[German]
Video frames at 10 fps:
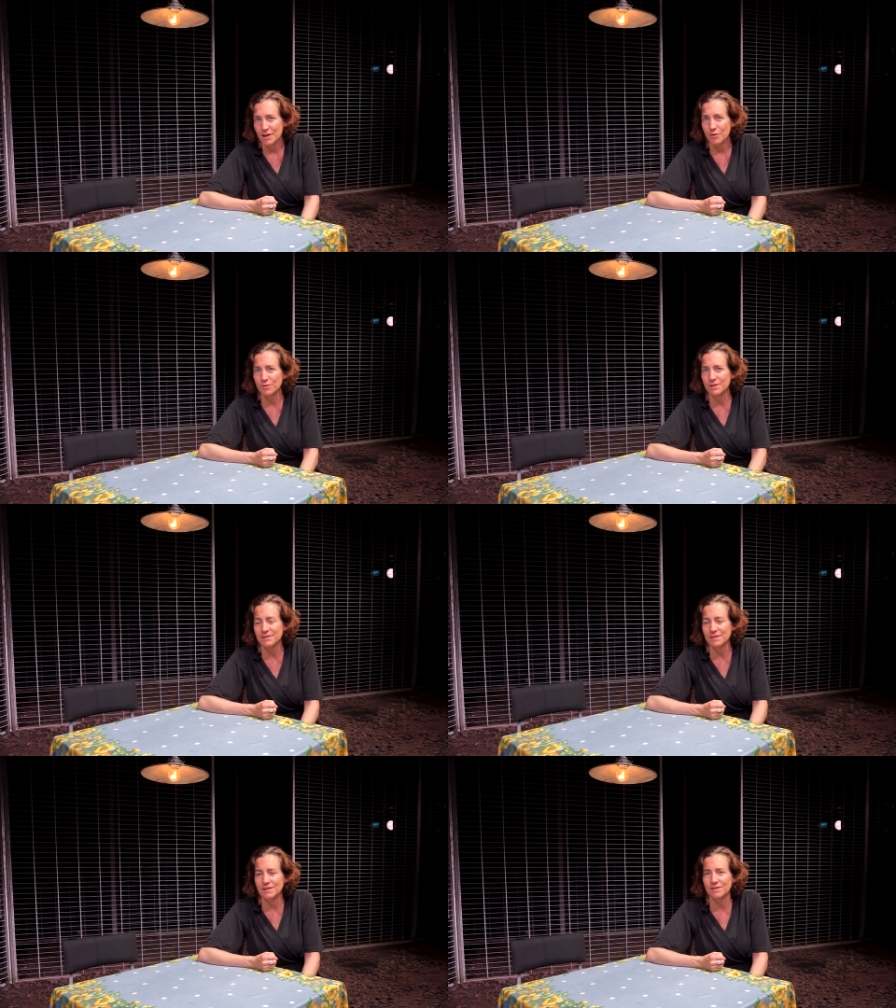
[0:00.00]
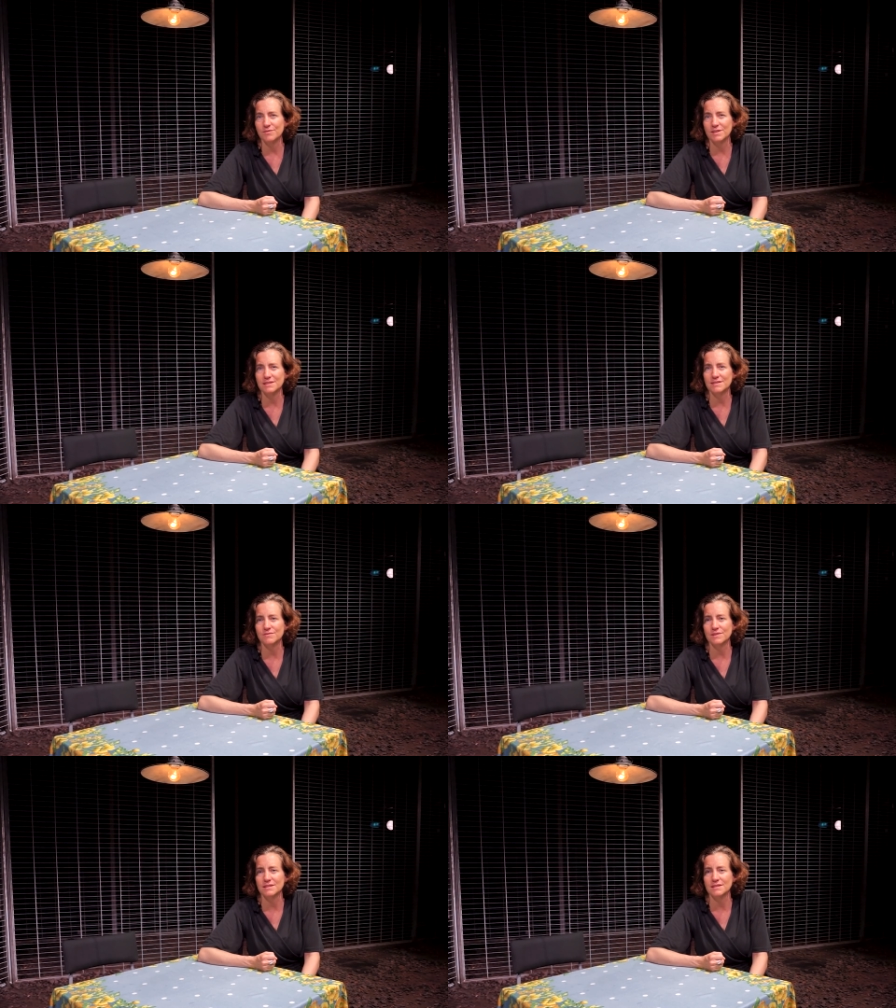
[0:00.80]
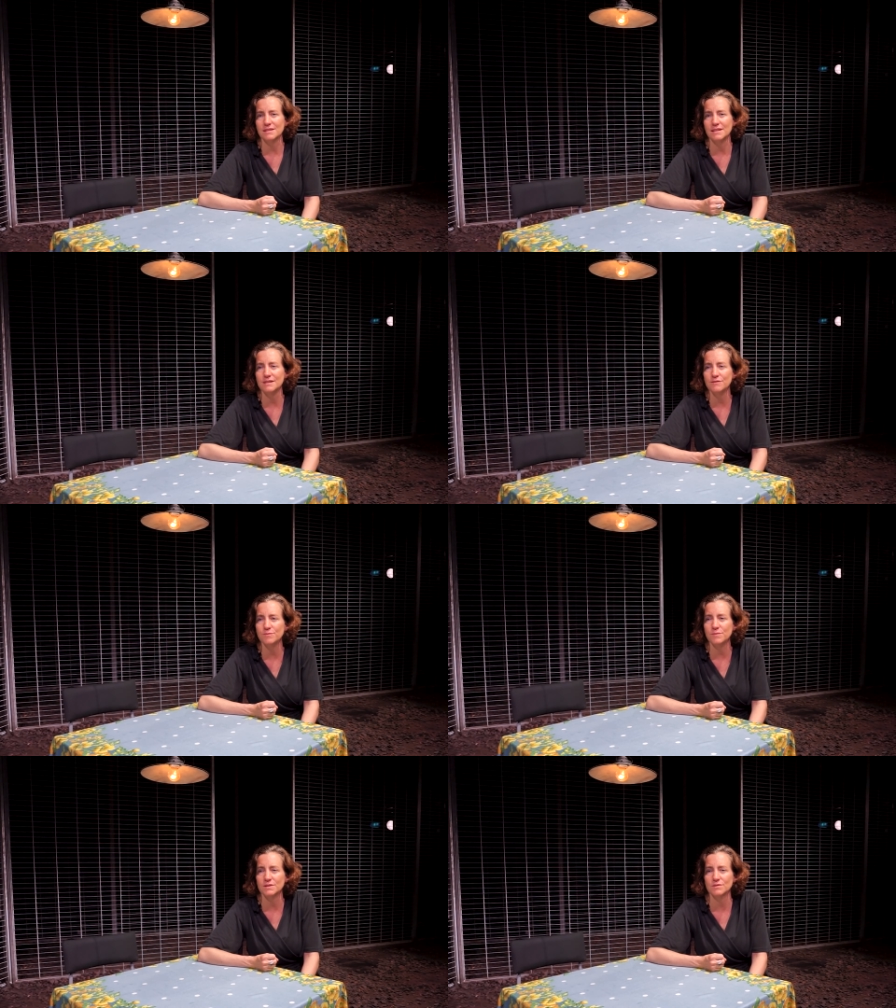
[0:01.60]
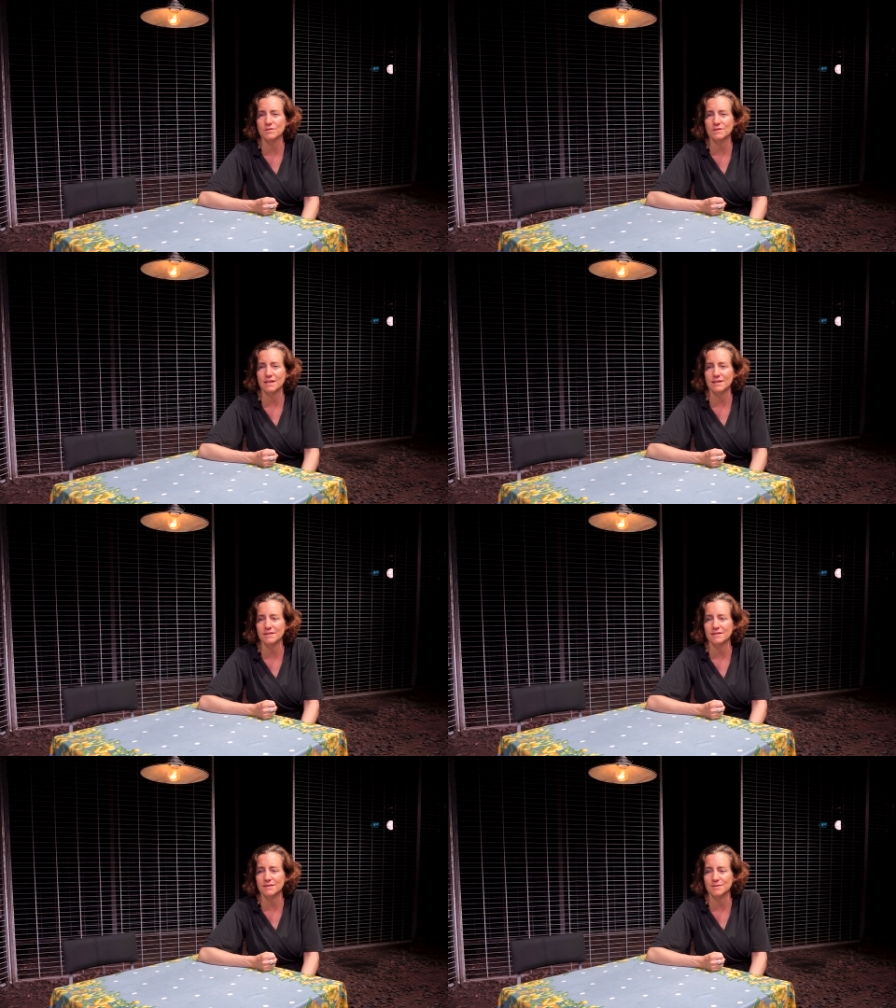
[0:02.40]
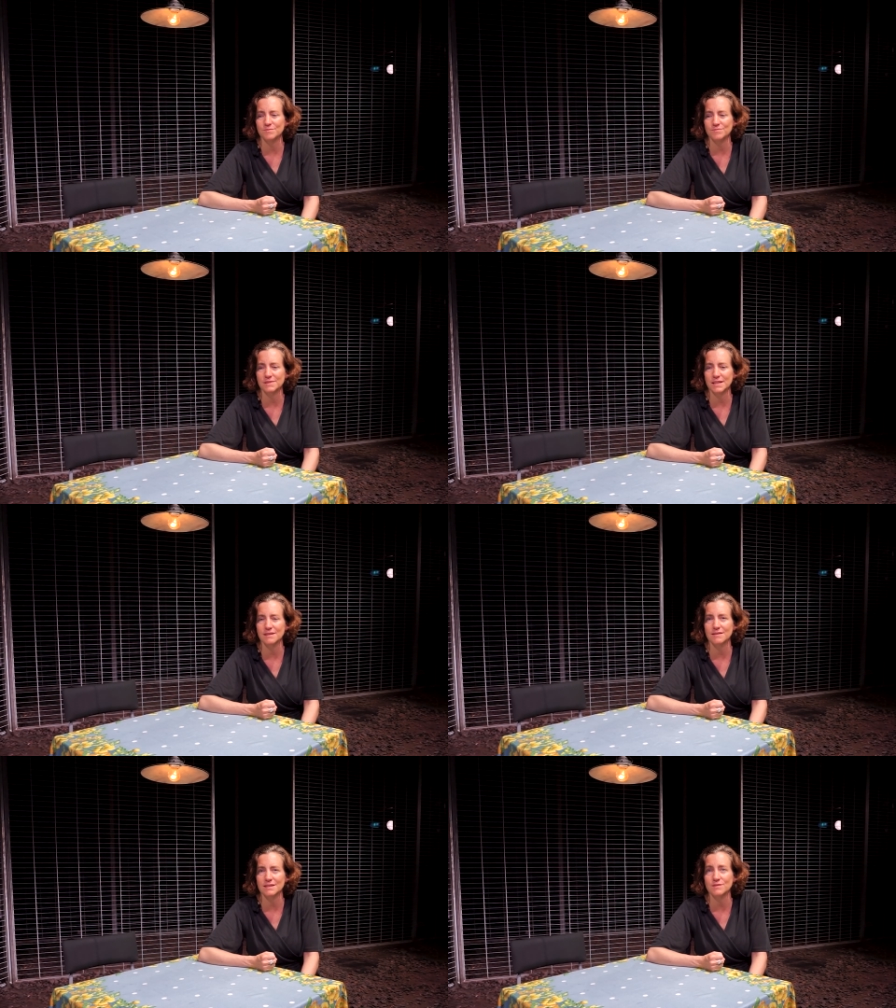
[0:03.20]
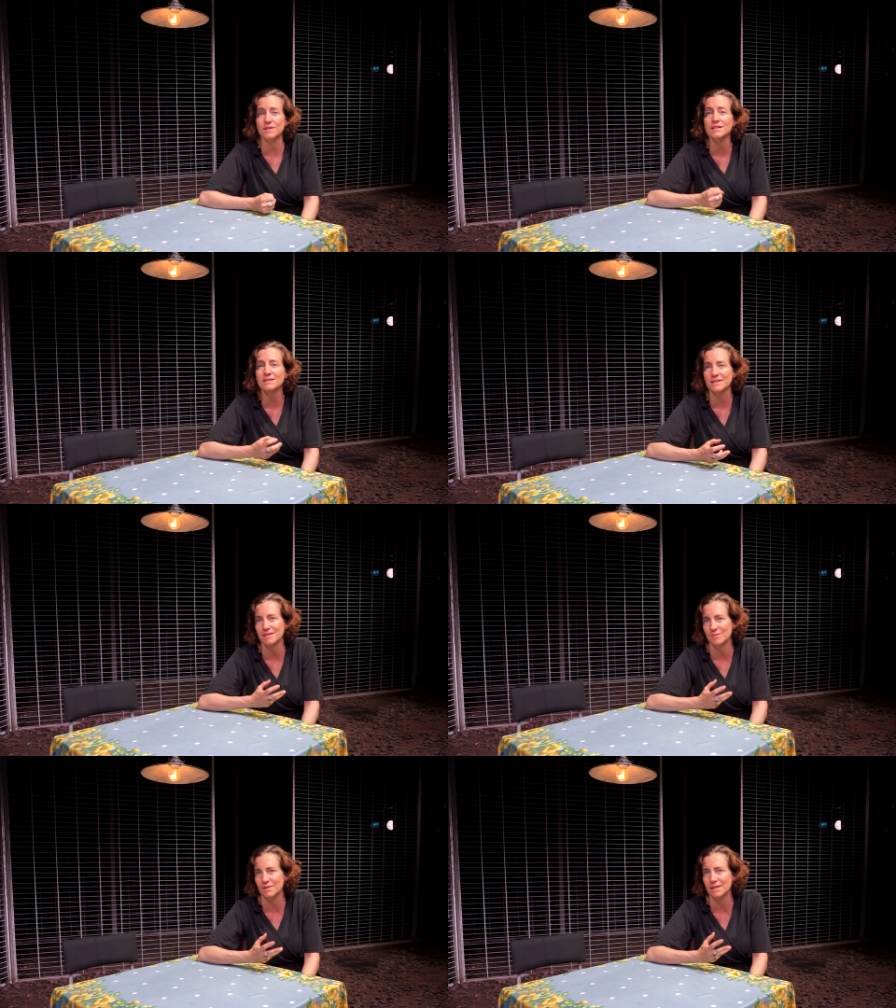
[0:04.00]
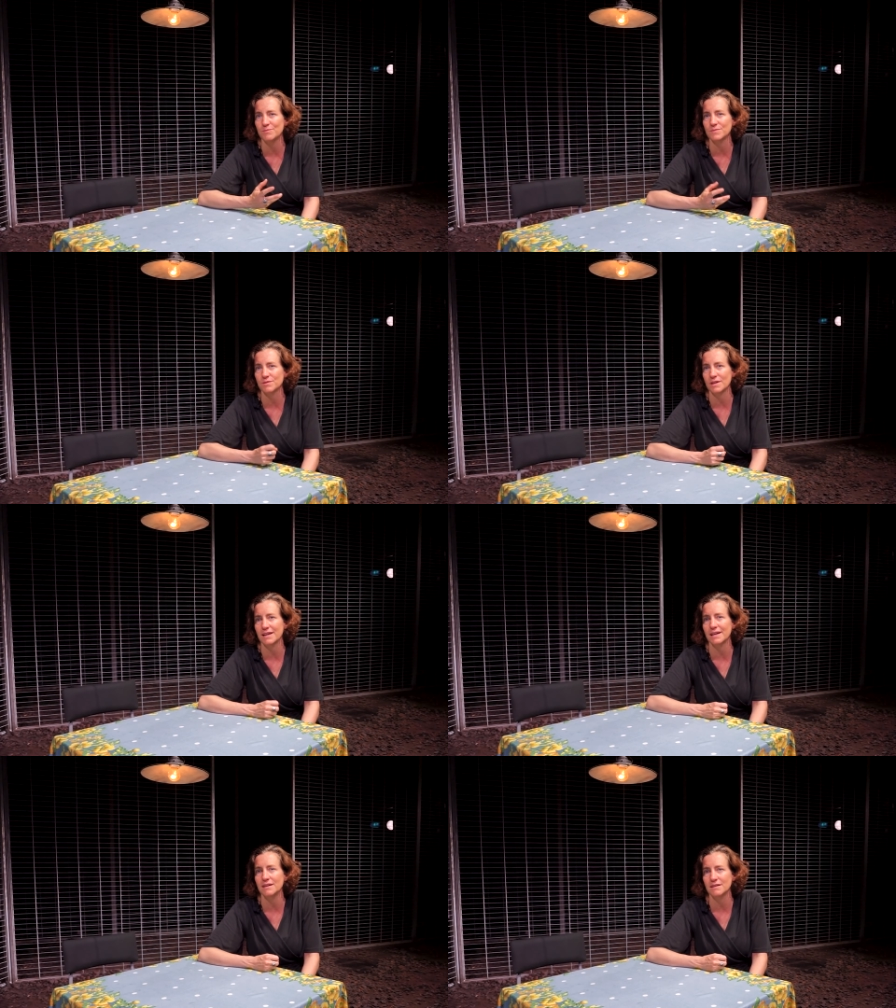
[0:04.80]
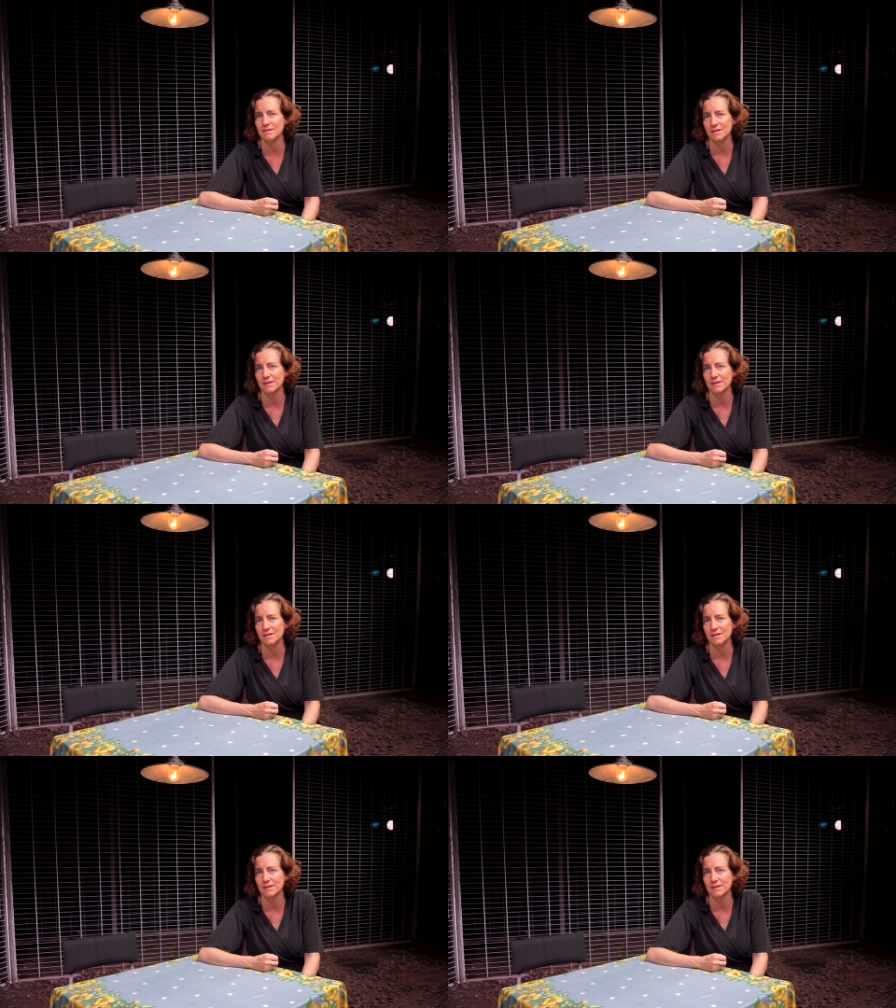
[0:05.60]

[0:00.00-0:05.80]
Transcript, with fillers: und äh, was, was hilft mir sozusagen, ähm, den, das Wesentliche im Leben zu erkennen